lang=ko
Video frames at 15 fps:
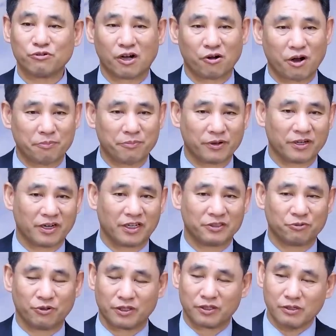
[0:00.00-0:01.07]
합병을 하지.
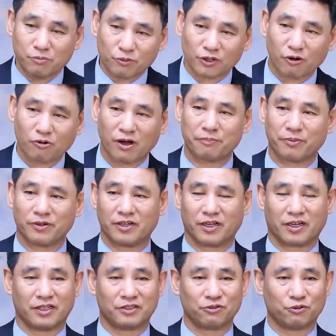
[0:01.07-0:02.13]
왜 일본하고 합병을
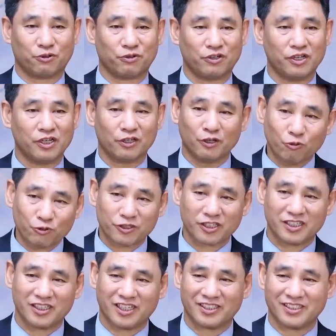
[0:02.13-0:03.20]
해가지고 그 고생을
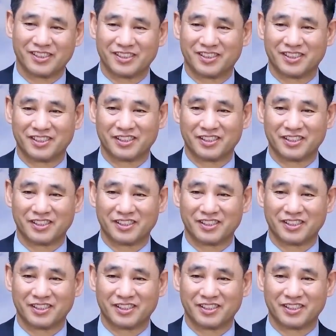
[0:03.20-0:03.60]
했는지.